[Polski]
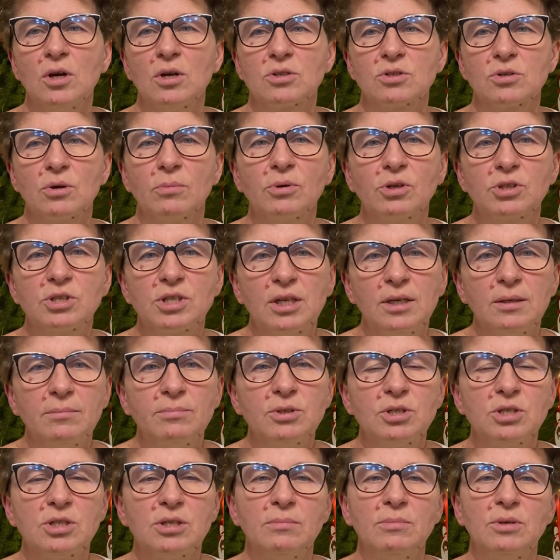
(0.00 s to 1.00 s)
co
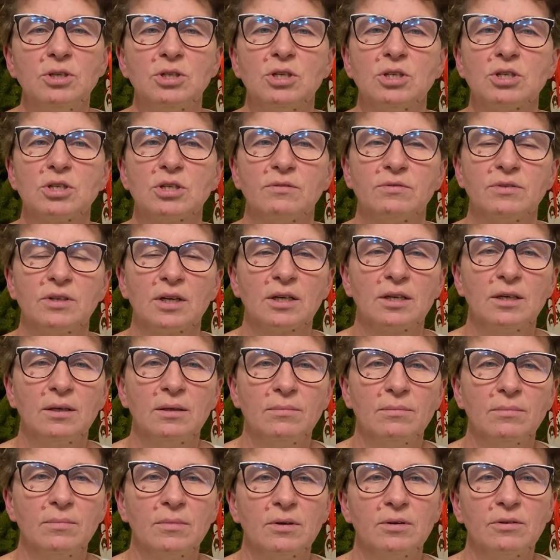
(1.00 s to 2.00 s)
chcielibyście mieć jeszcze w
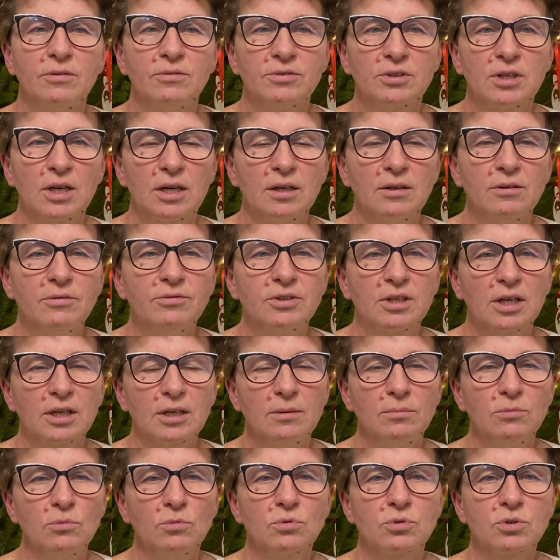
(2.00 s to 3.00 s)
takim, w, ta, w
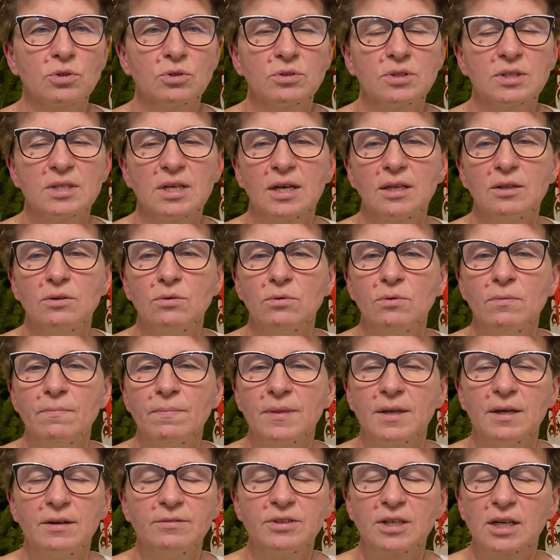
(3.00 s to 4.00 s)
takim urządzeniu,
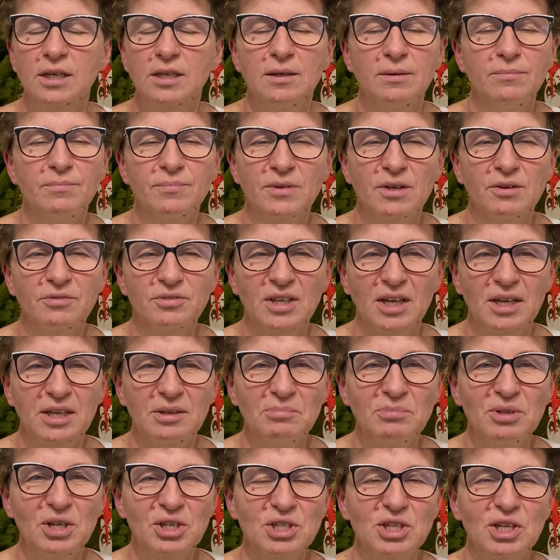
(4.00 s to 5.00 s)
w takim, w
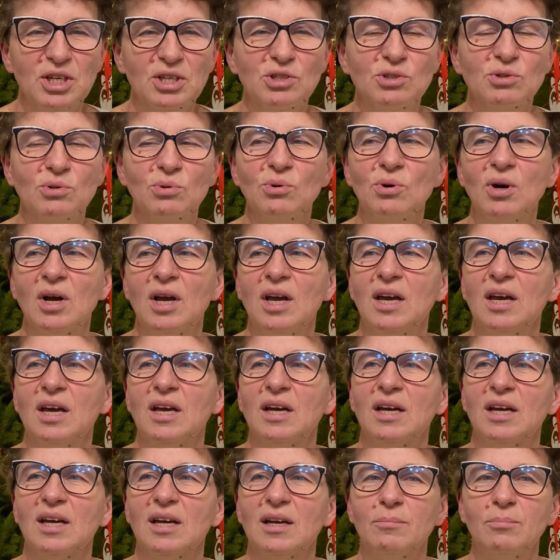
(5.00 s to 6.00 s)
takim narzędziu,
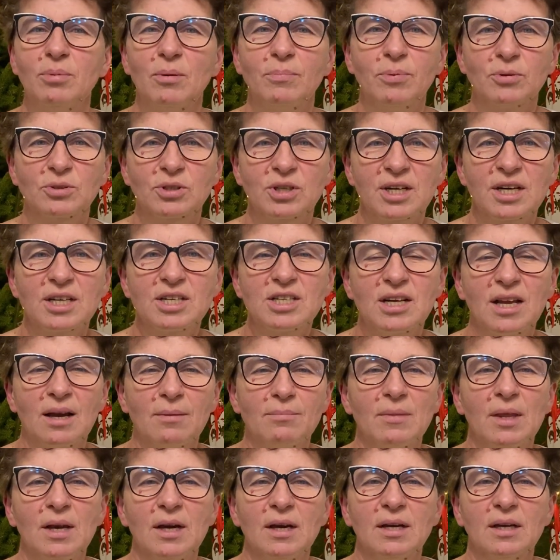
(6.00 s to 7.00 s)
e, bo
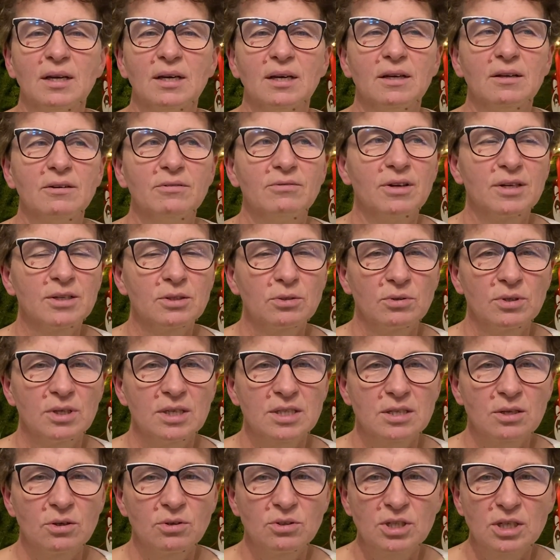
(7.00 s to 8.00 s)
podkreślam, e, warto
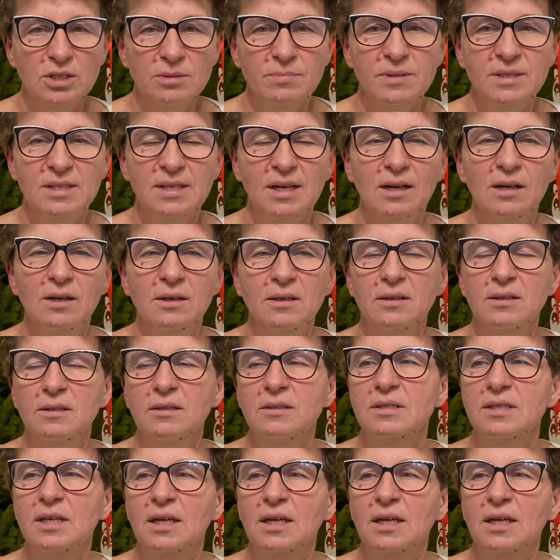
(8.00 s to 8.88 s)
jest chociażby z, tak, z